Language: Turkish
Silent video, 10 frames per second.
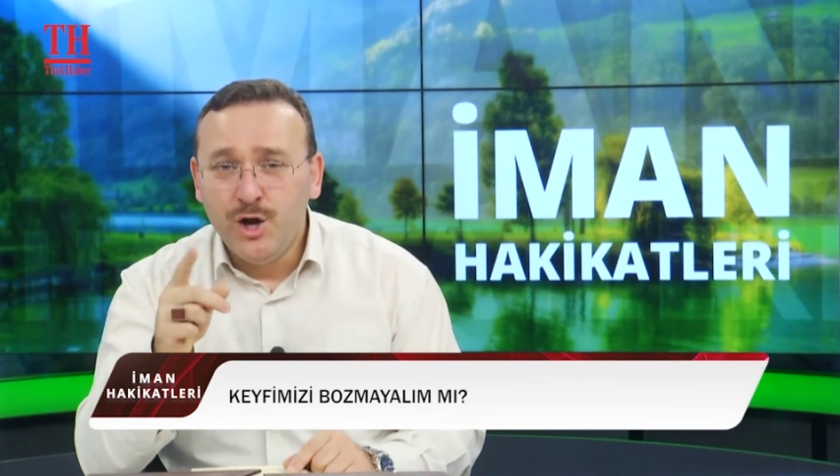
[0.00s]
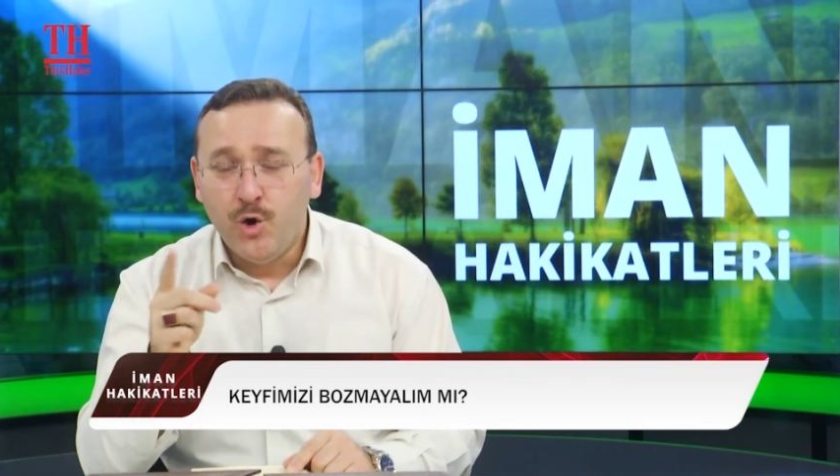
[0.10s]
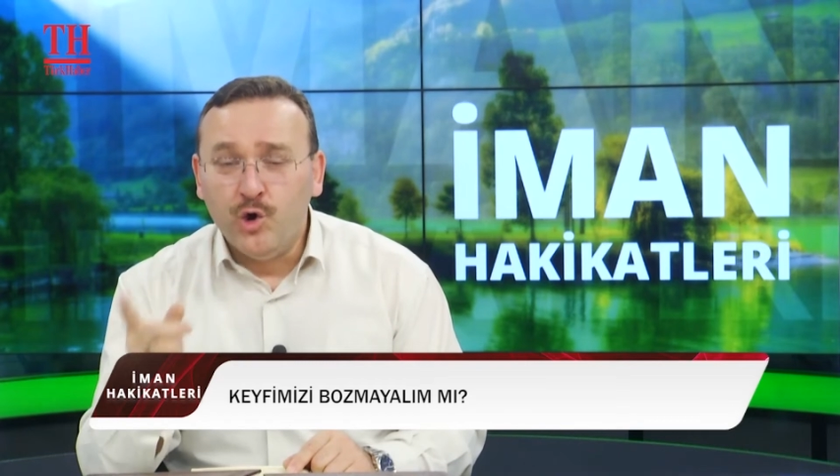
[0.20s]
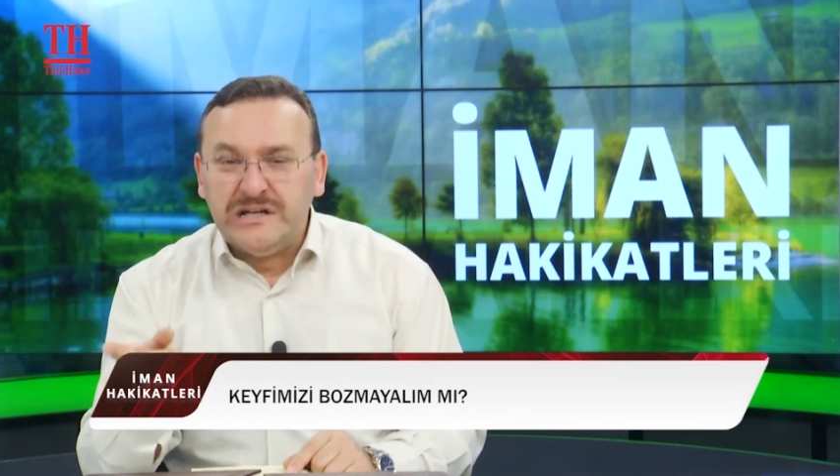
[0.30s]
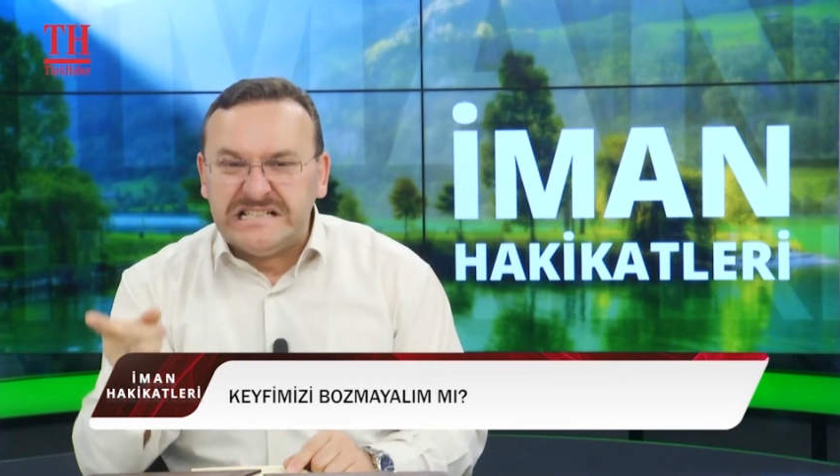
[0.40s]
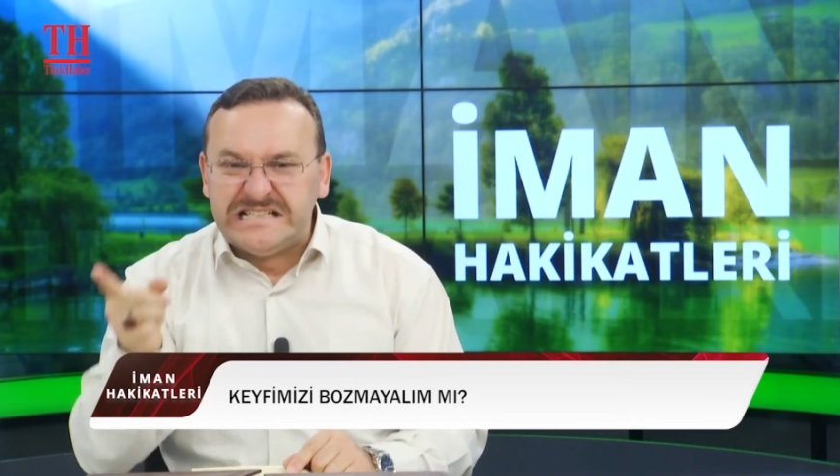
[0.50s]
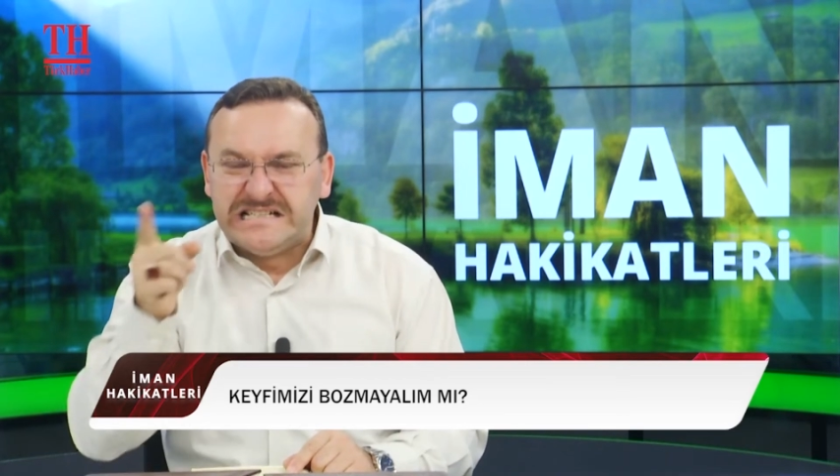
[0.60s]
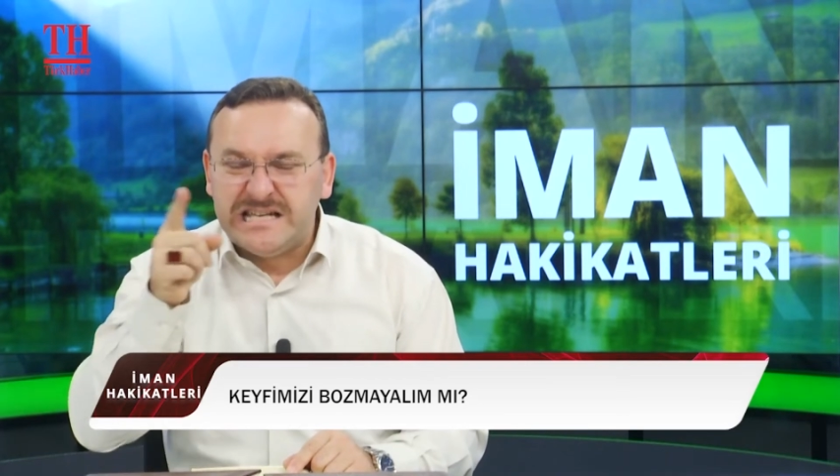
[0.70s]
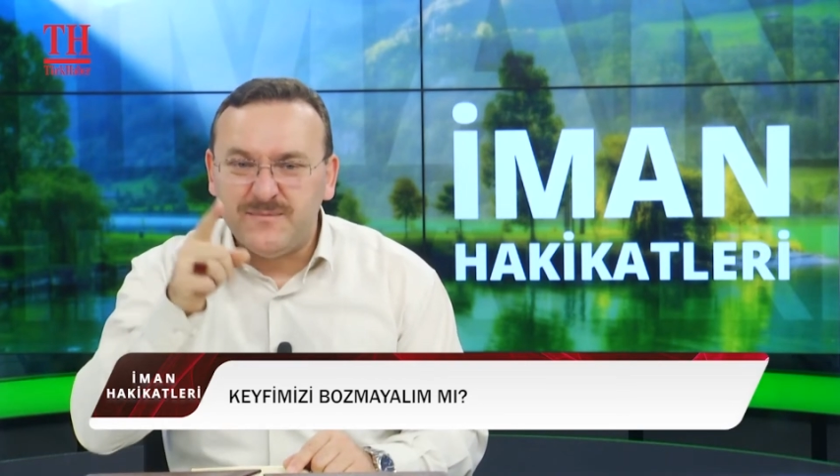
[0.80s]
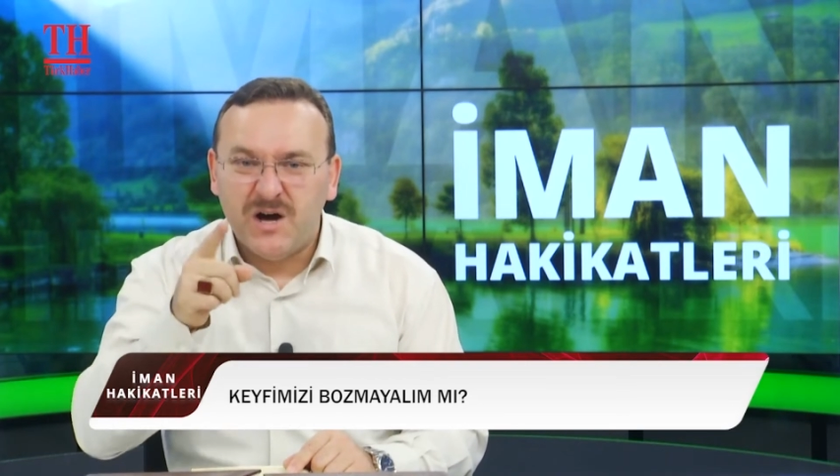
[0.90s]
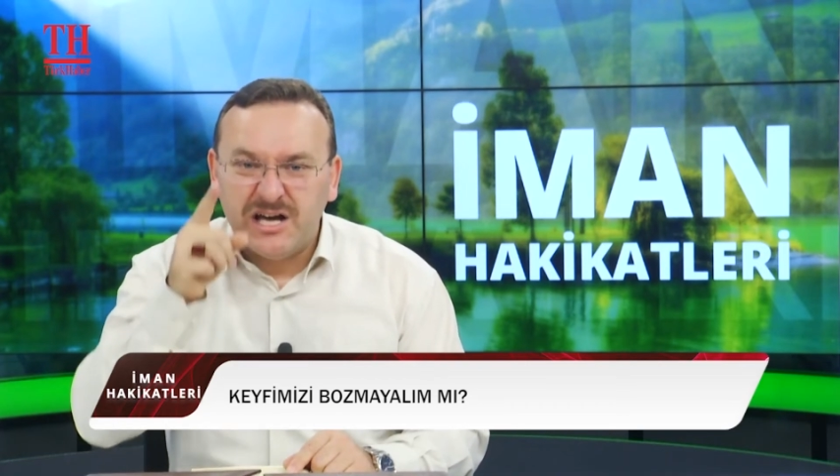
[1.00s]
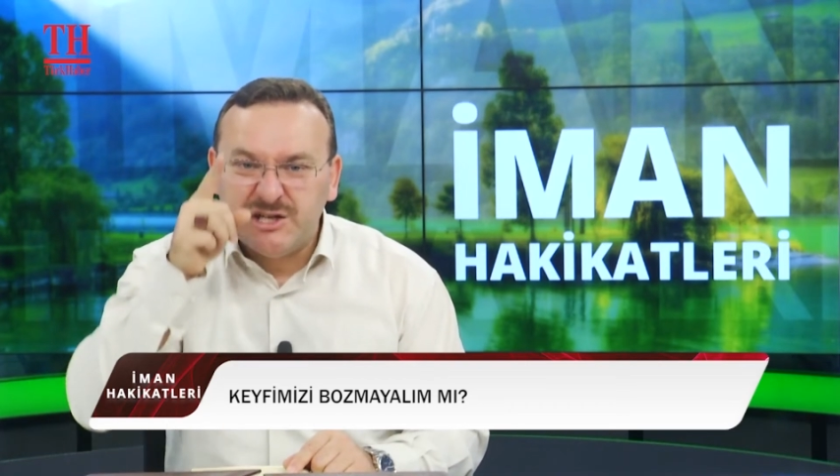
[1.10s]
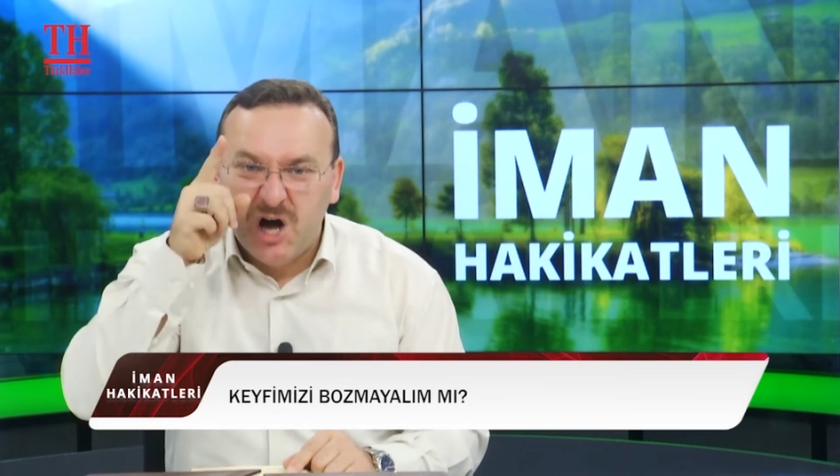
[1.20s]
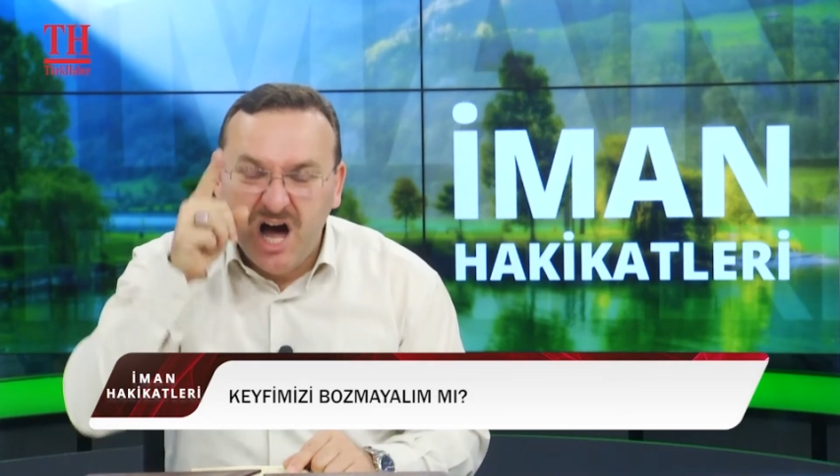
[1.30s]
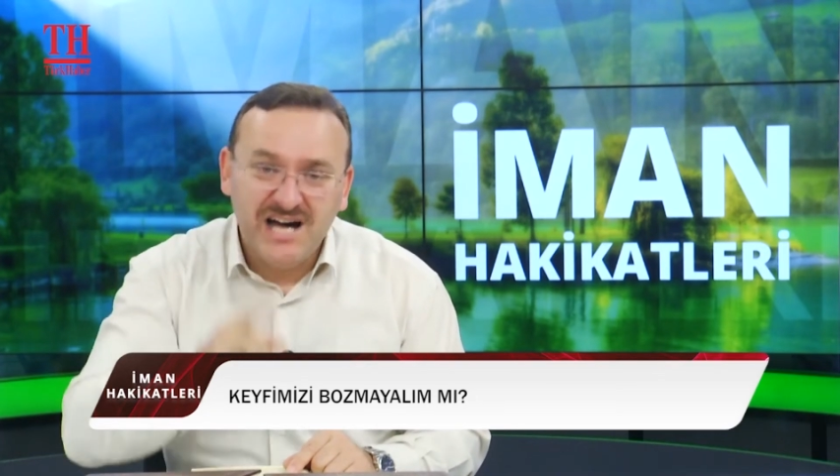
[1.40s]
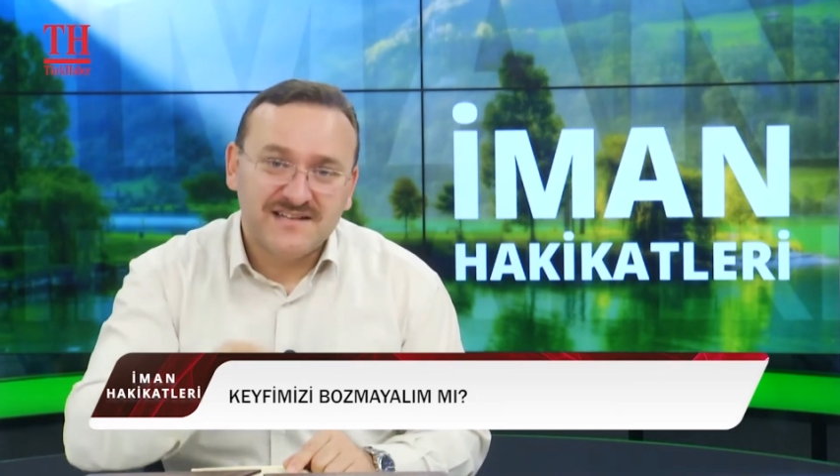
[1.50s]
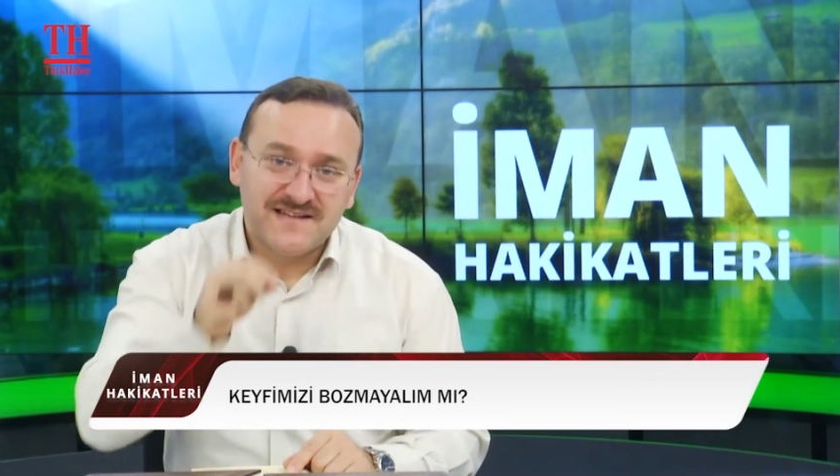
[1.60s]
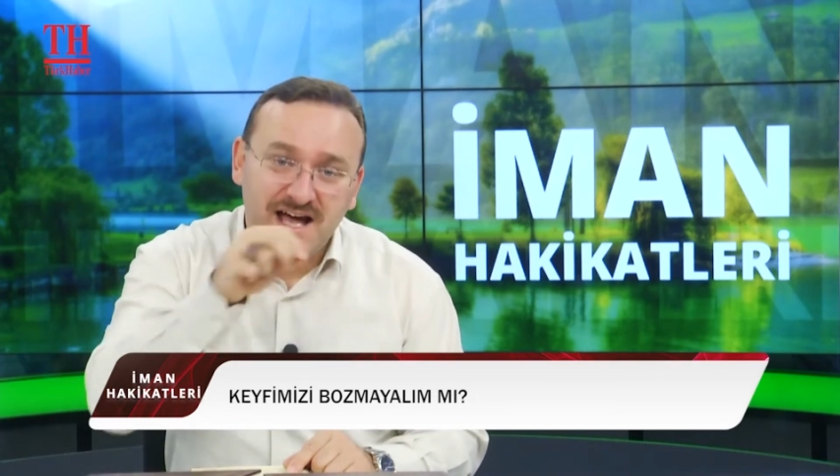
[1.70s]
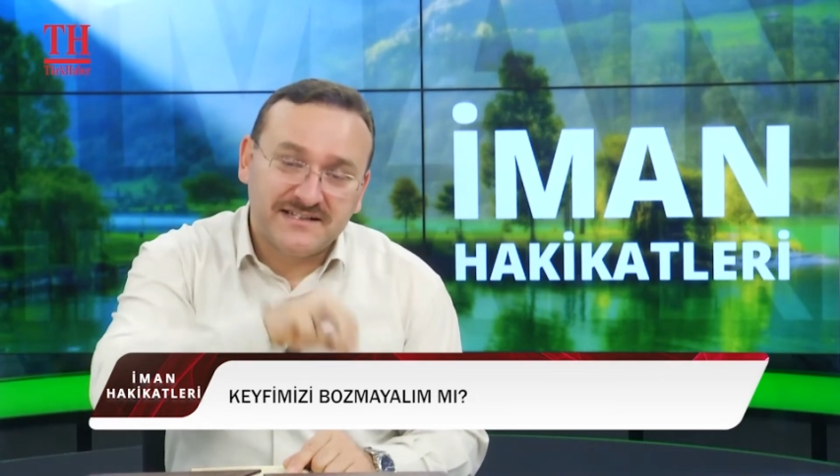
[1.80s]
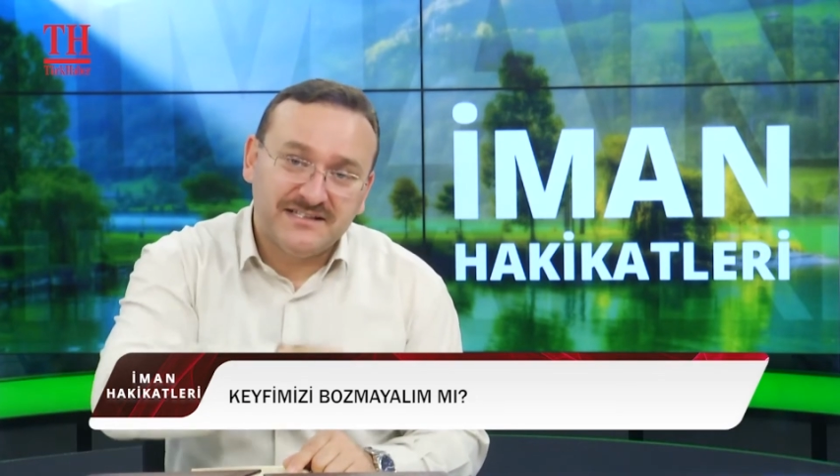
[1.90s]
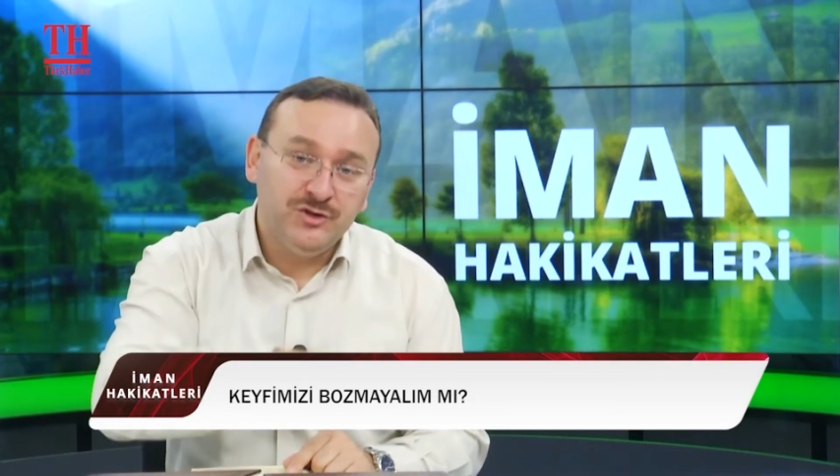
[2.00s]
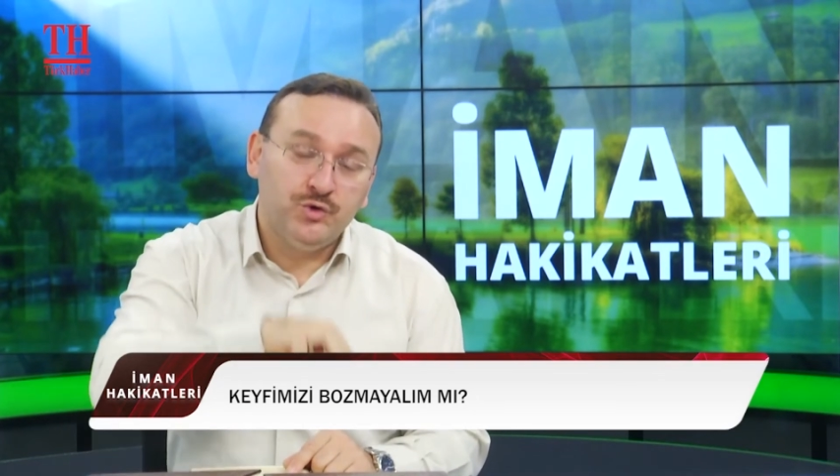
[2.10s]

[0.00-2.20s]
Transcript: o Hızır gibi hayır hah zatın